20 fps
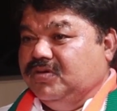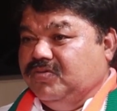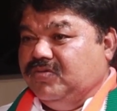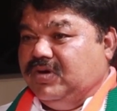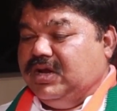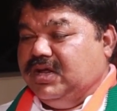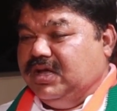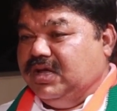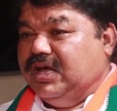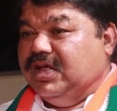
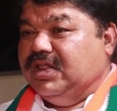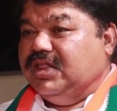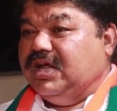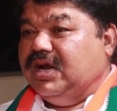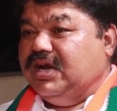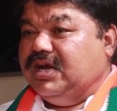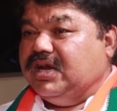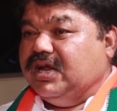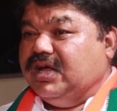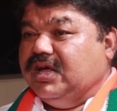ఇవాళ
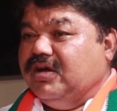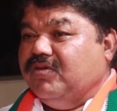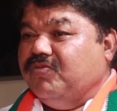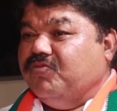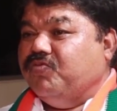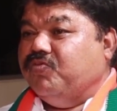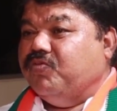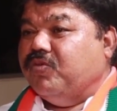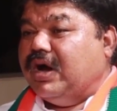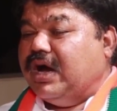ఏంటంటే
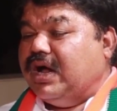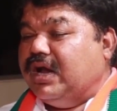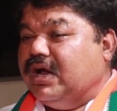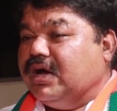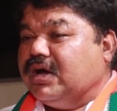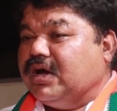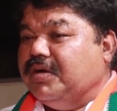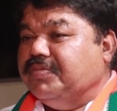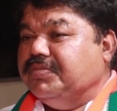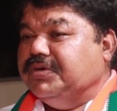వాళ్ళ
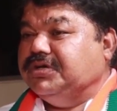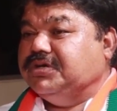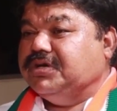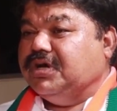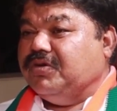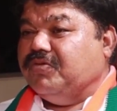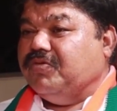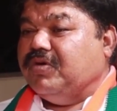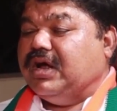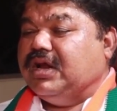
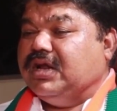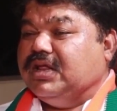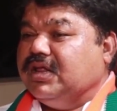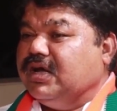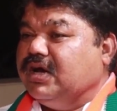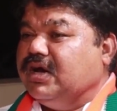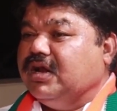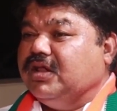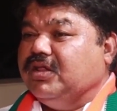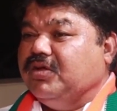కమిషన్ వాళ్ళ
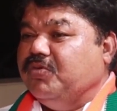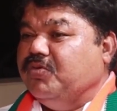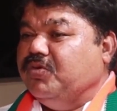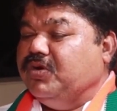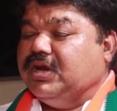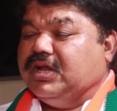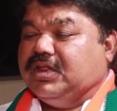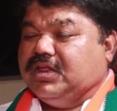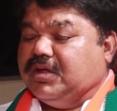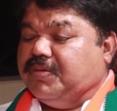దగ్గరనే
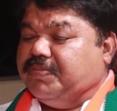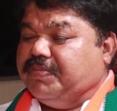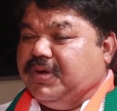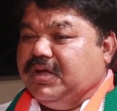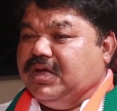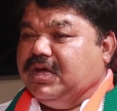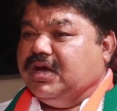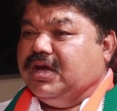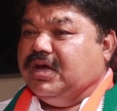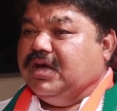ఉంటుంది తప్ప
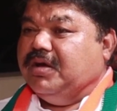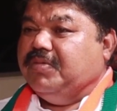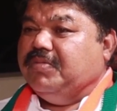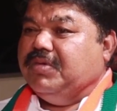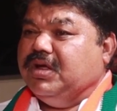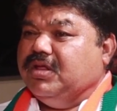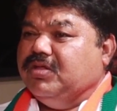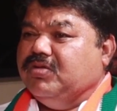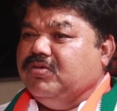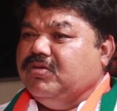ఇంకా ఏం
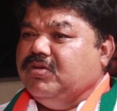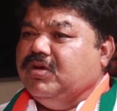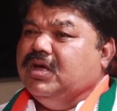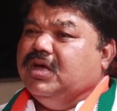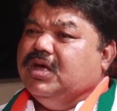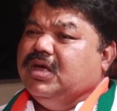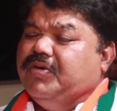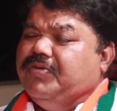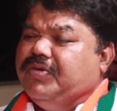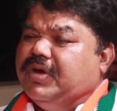లేదు
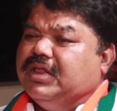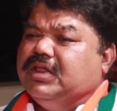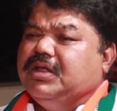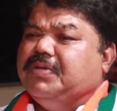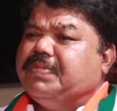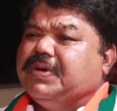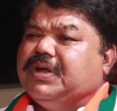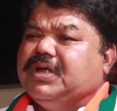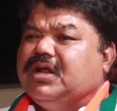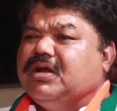ఇవి
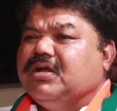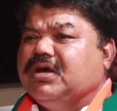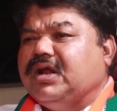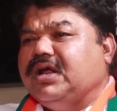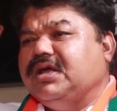అన్ని ప్రజలు